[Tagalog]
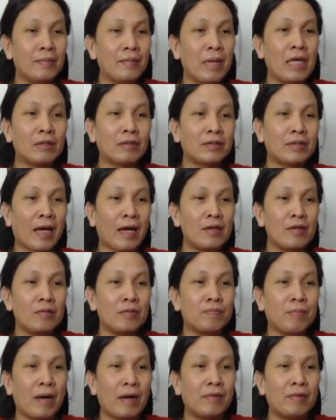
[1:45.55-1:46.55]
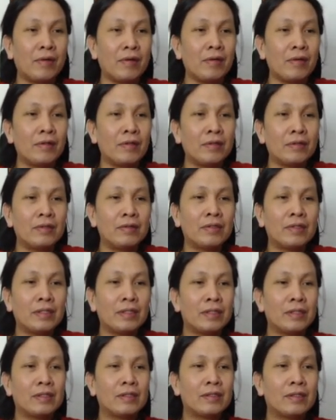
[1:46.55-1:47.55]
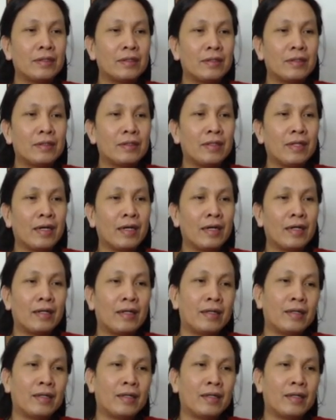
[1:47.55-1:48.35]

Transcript: meron tayong Pangulo na